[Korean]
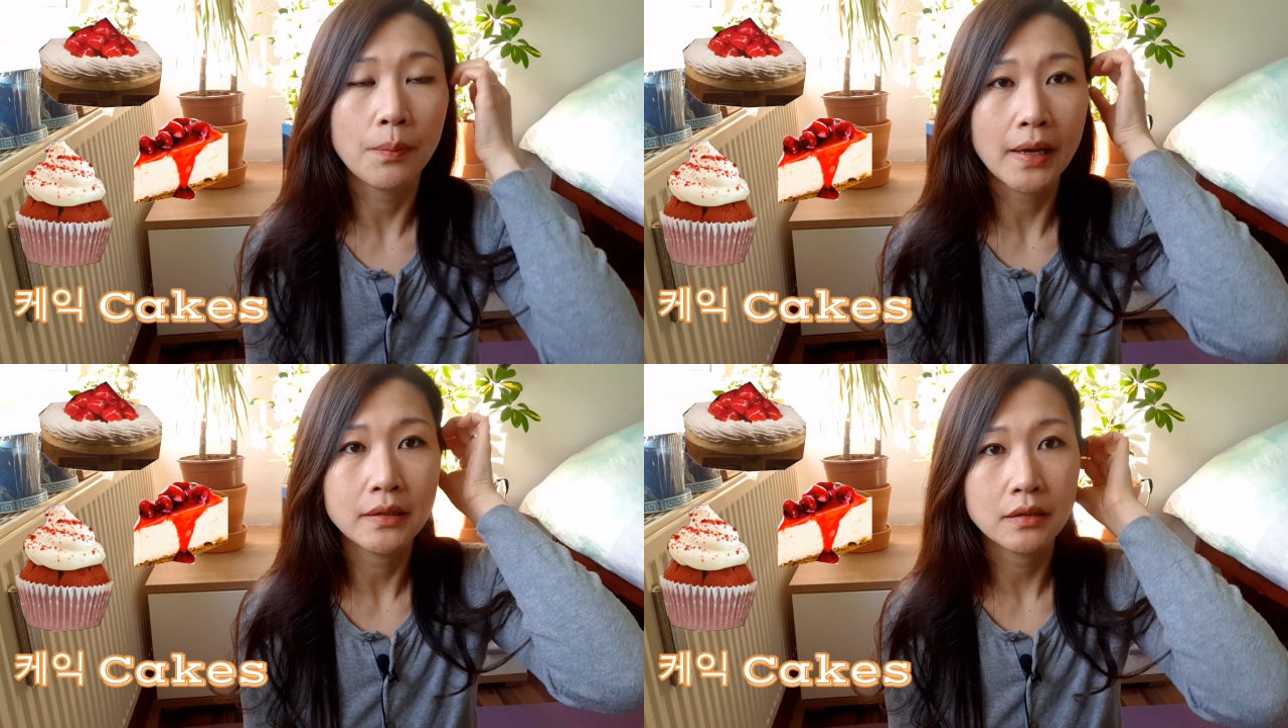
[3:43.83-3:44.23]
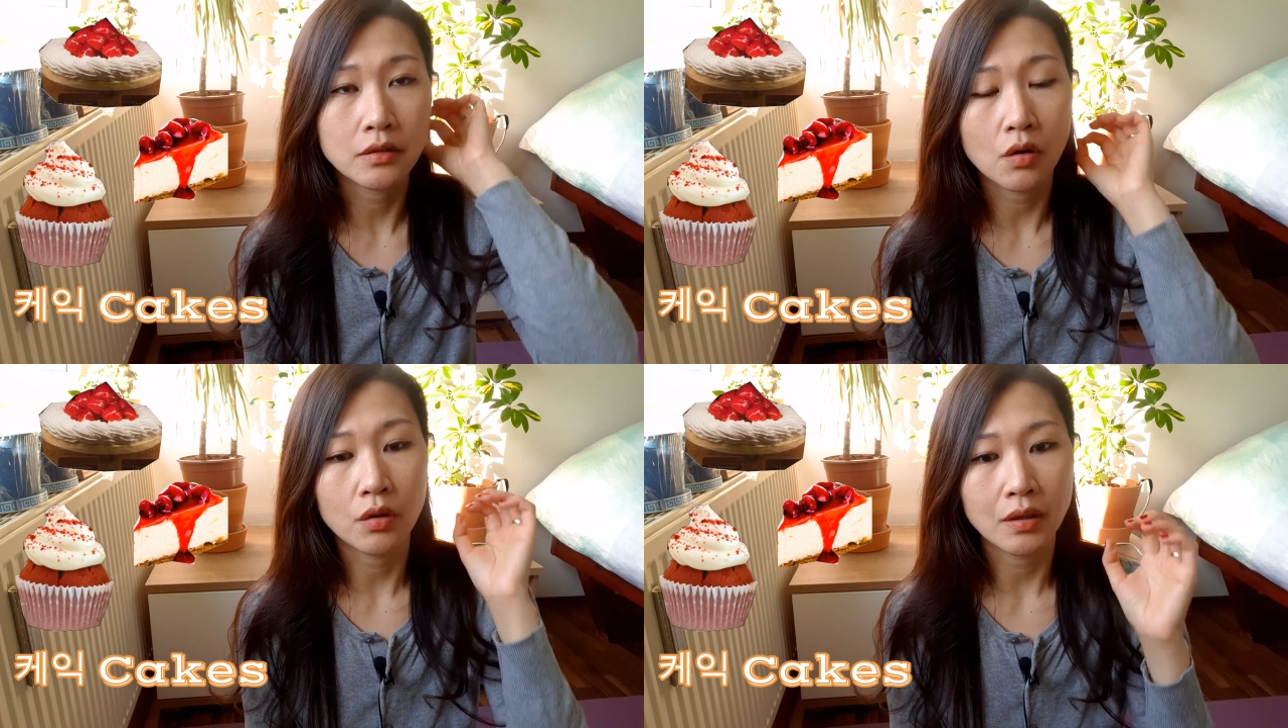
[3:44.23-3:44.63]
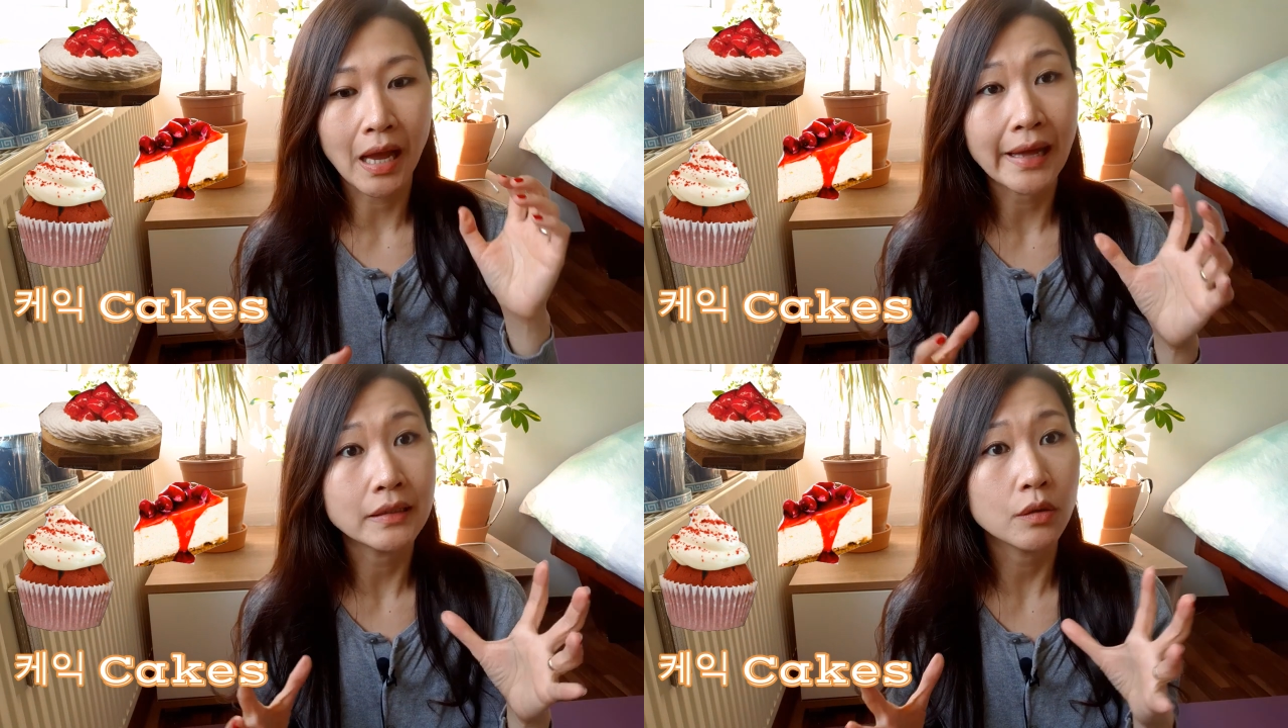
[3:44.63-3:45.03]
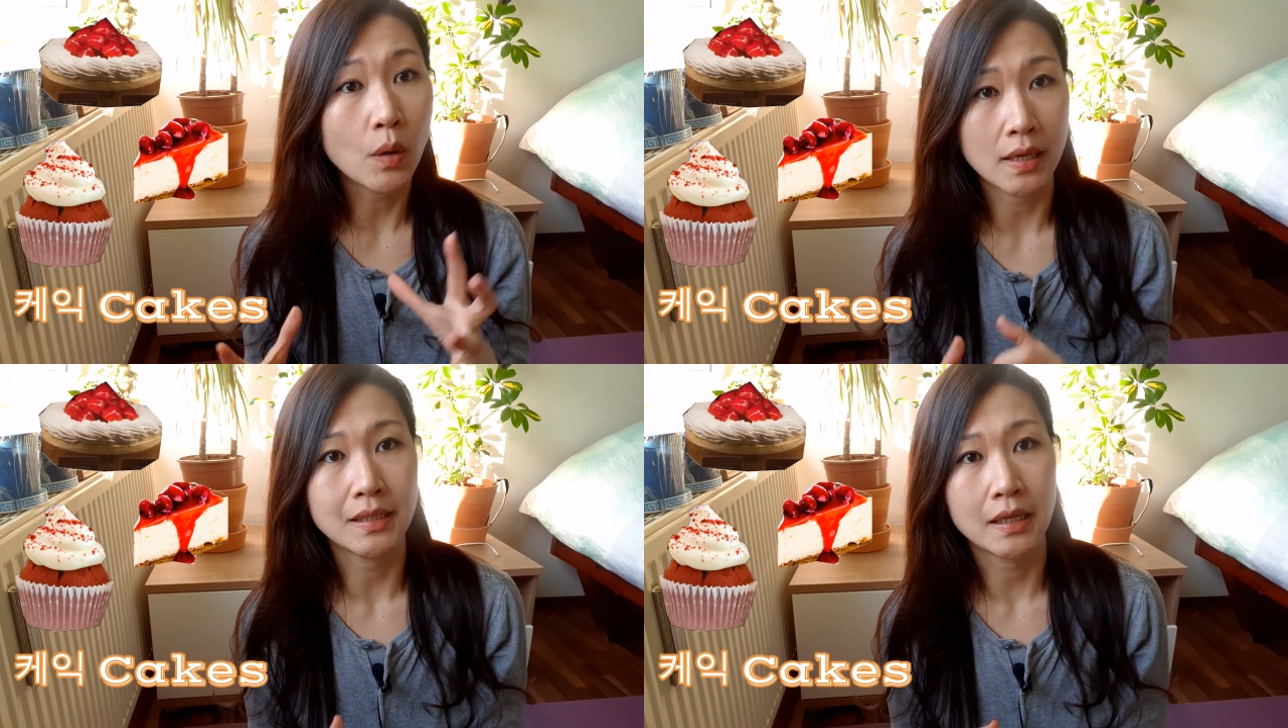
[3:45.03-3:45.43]
파는 그런 단
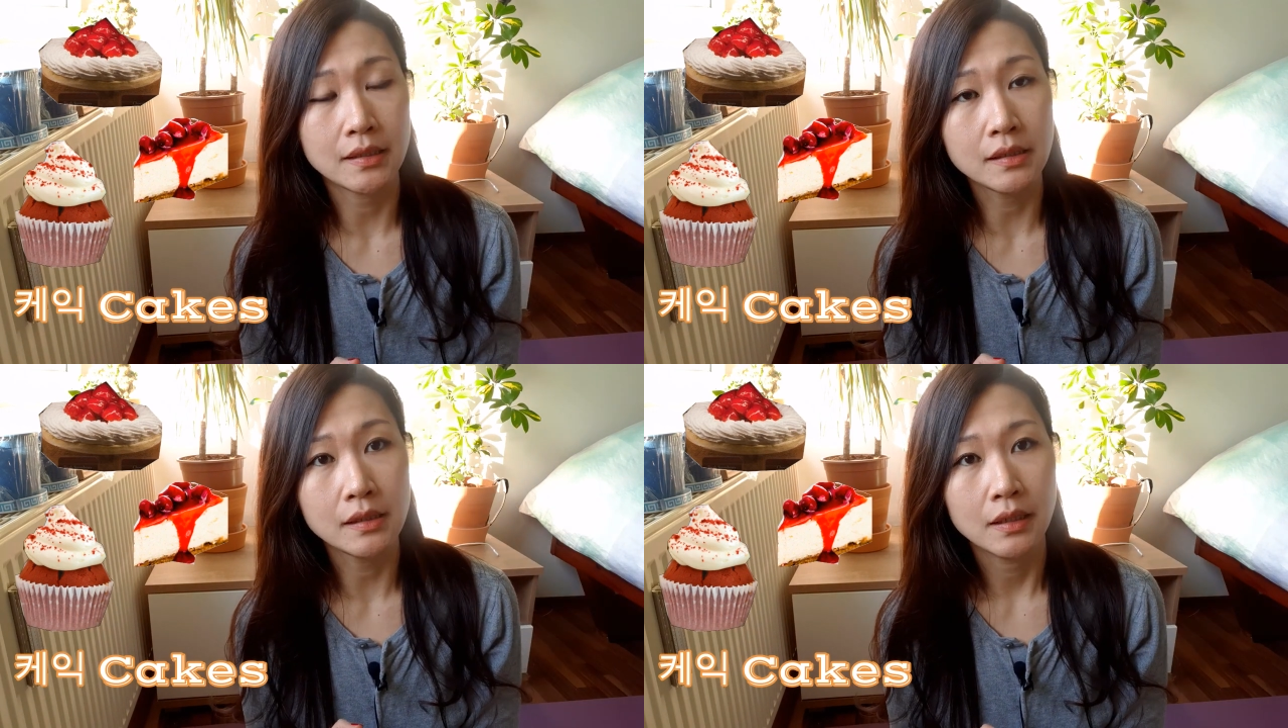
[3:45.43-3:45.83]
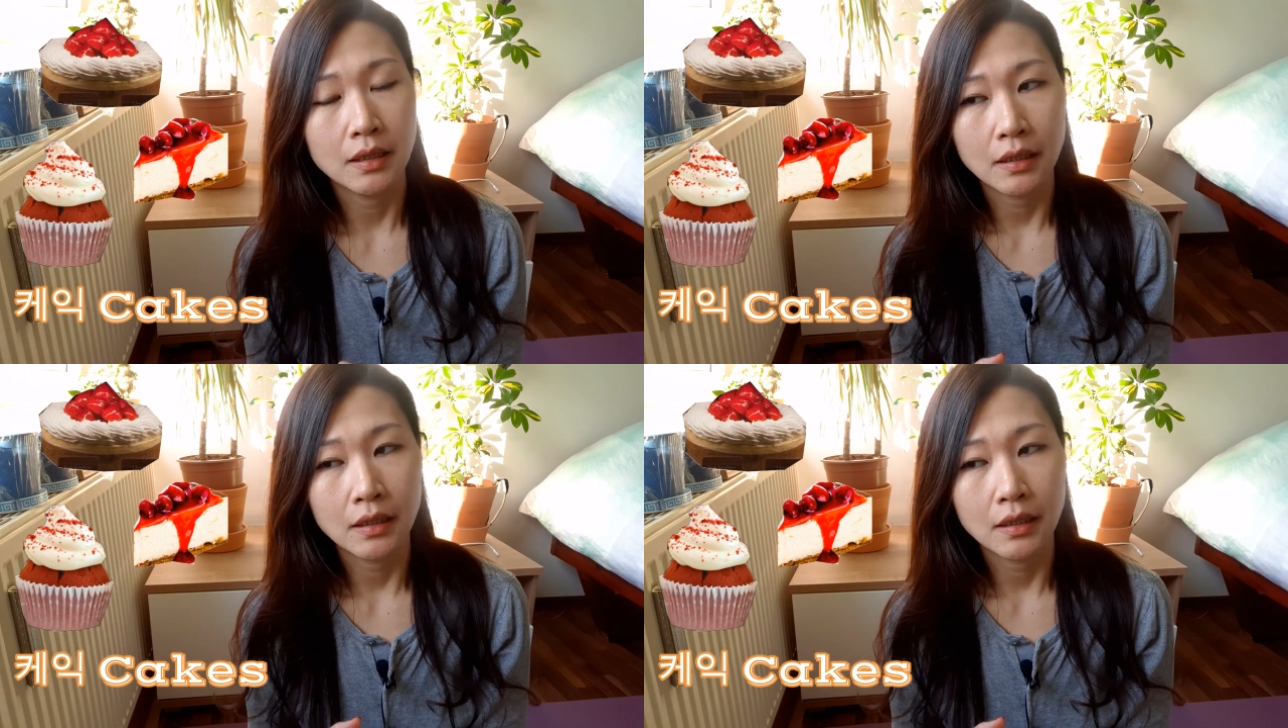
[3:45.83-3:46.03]
과자들